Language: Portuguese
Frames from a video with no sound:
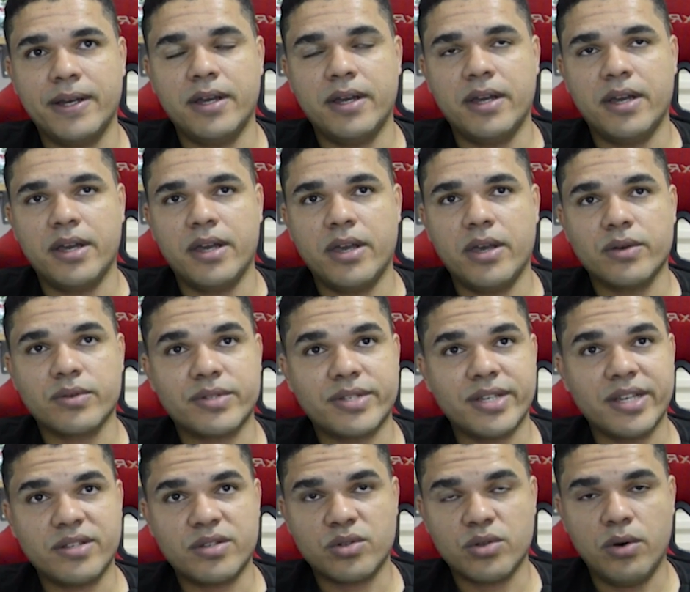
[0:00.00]
Eu sei que
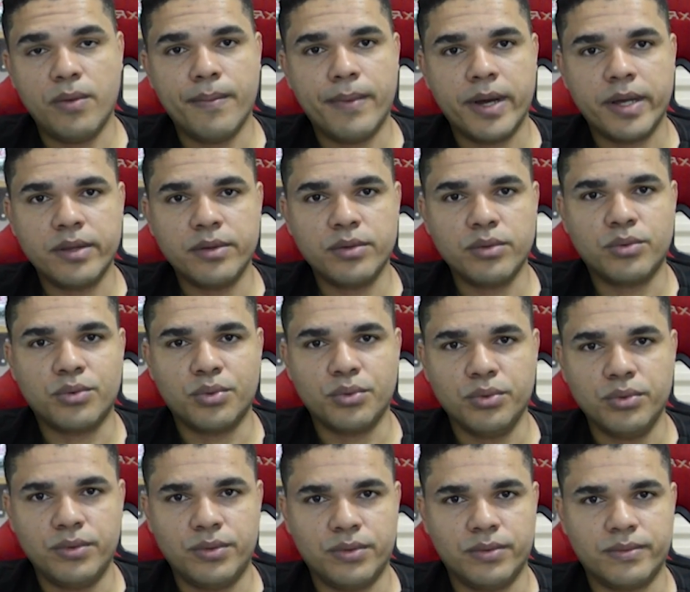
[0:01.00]
somando
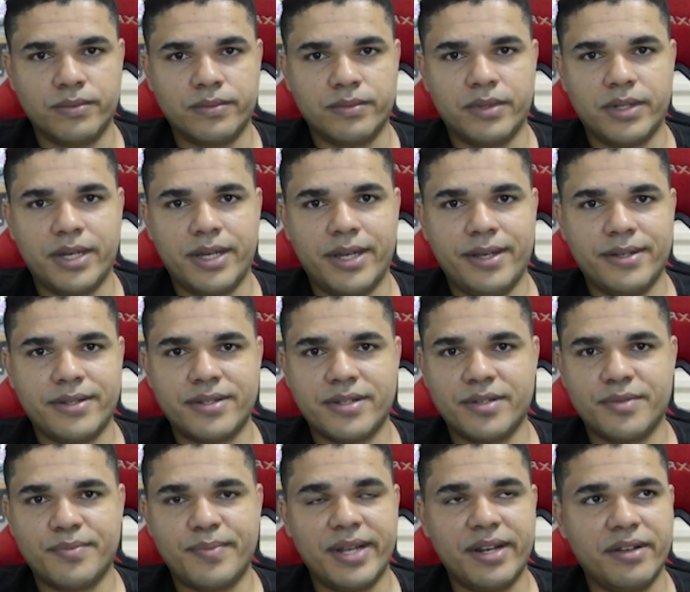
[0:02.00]
tudo, né, esses
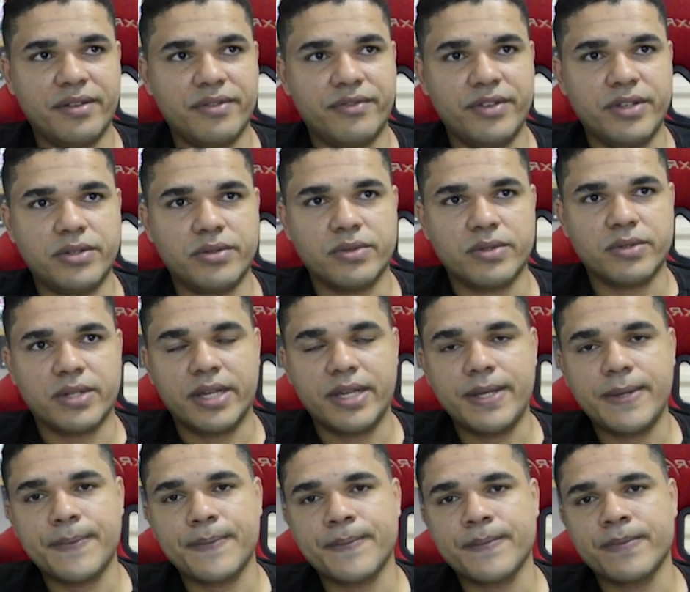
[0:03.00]
benefícios
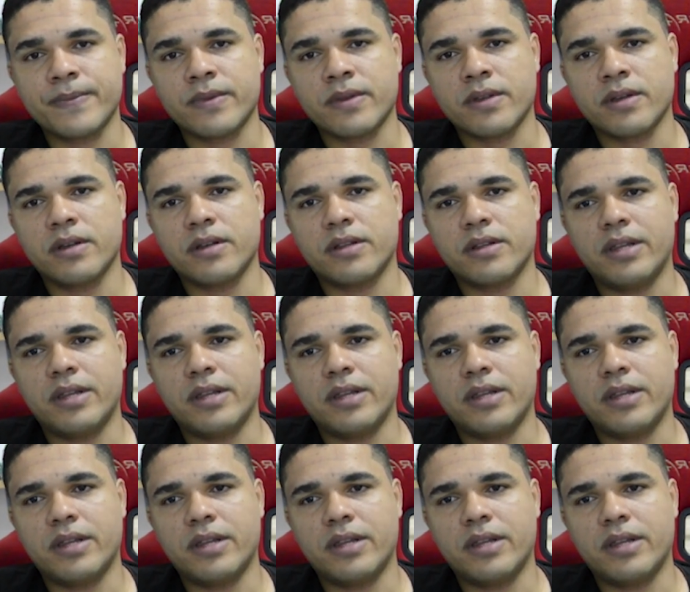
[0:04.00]
aí, dá